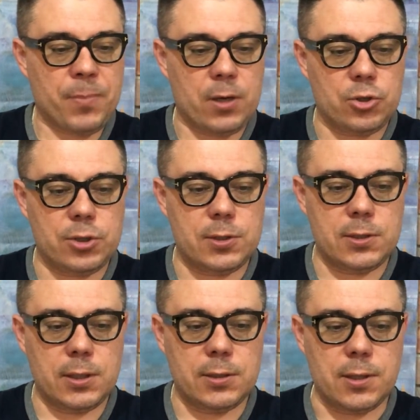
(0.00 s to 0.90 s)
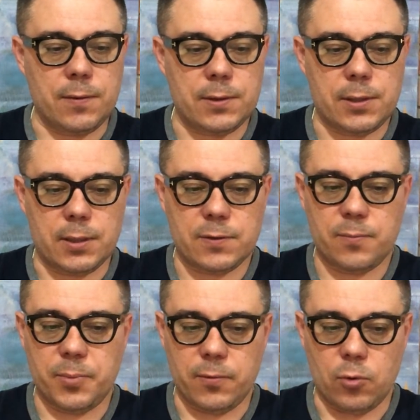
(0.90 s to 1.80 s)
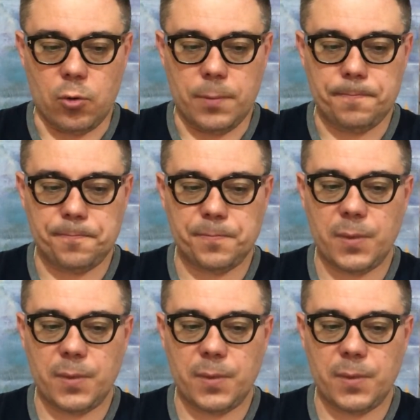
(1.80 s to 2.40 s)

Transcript: 69 средств ПВО,